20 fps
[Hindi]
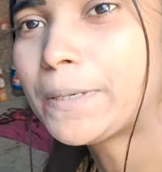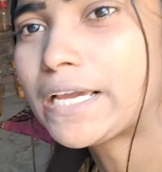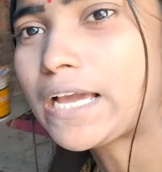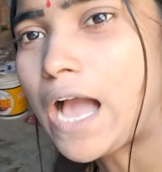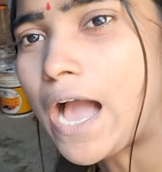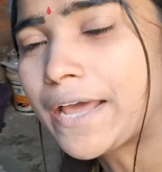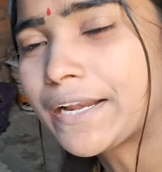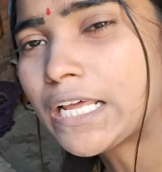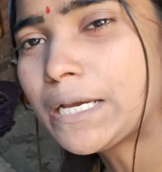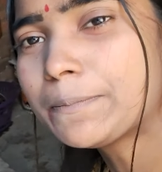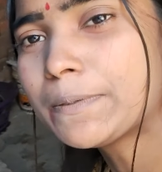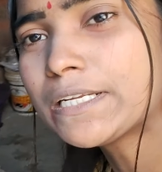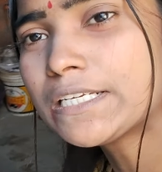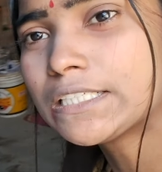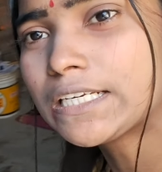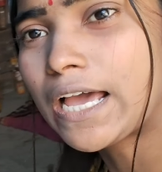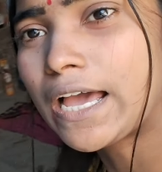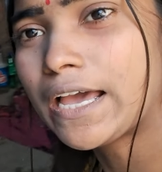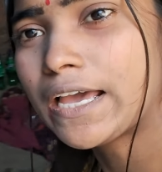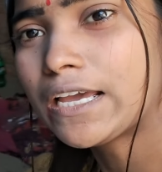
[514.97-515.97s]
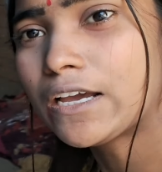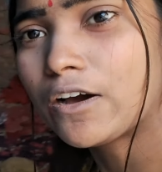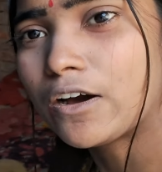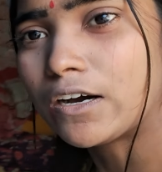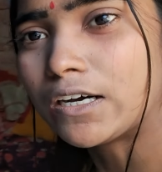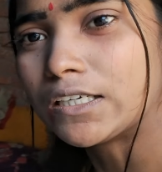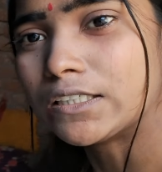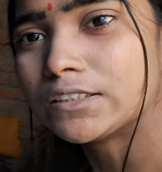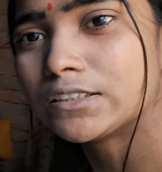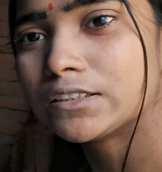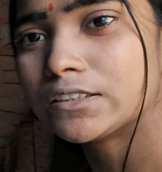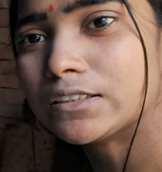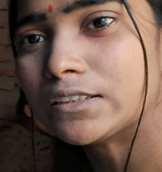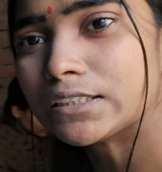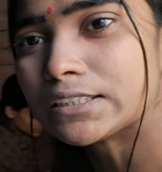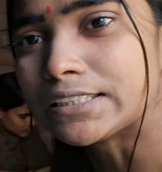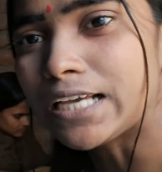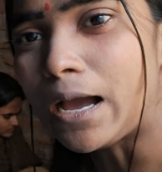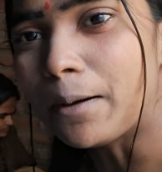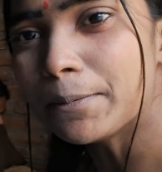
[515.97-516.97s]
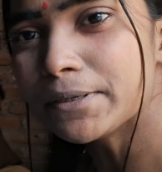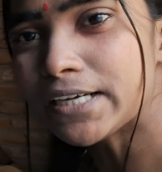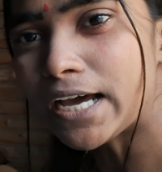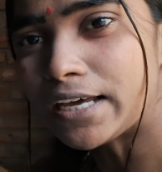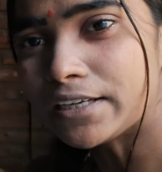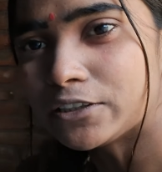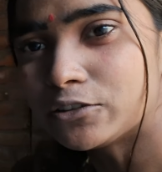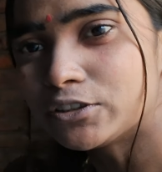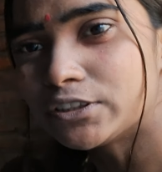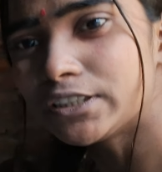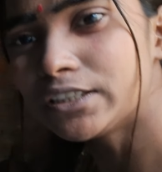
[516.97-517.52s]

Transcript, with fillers: पे खाना बन रहा है और क्या बना रही हूँ